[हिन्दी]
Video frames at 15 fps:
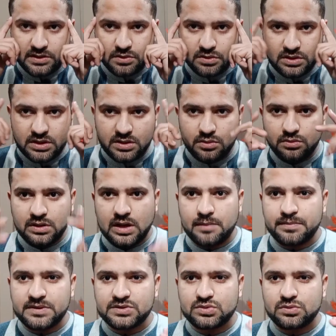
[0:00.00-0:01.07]
होती है क्योंकि
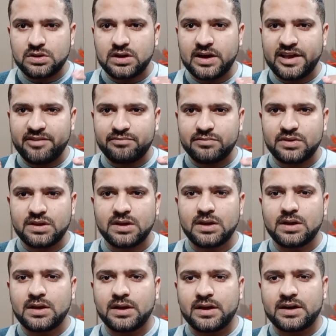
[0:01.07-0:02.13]
आपने स्टूडेंट लाइफ में
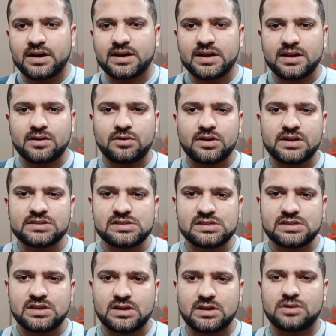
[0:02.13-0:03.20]
रटे और ये
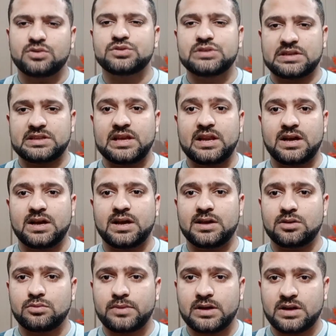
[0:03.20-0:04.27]
चीज़ें हो सकते हैं
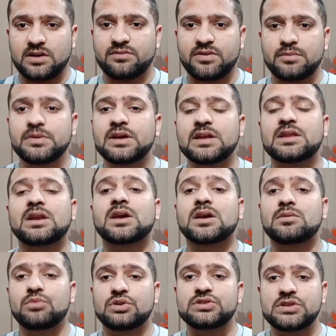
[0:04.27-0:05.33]
लगाई हूँ मैं कंफर्म नहीं कहता
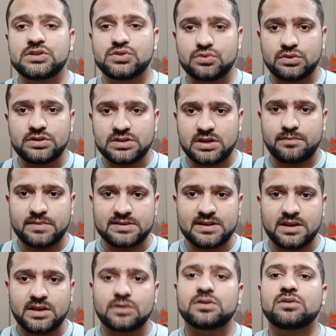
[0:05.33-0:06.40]
लेकिन मोस्टली स्टूडेंट्स का
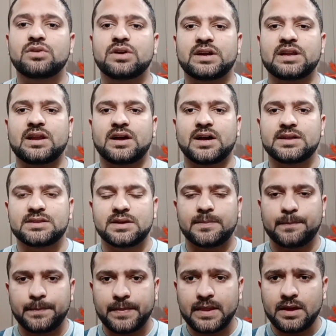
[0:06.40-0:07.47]
मसला ये होता है रटे लगाते हैं
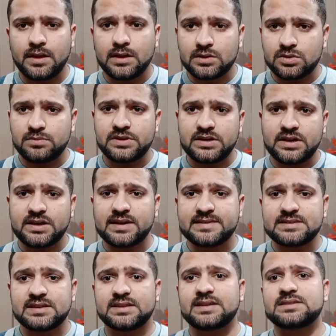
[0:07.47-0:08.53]
तो हम ये कर
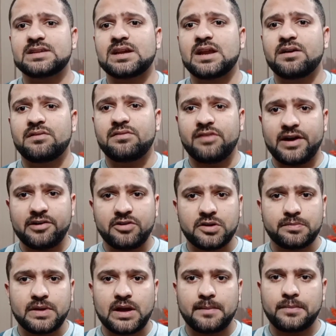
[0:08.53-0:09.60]
सकते हैं इसके अलावा फाइवर
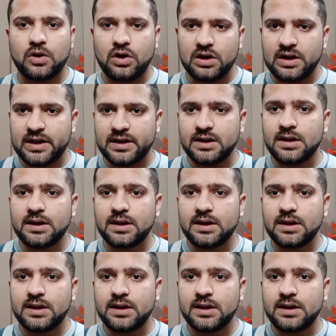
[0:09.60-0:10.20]
पे आप ऑनलाइन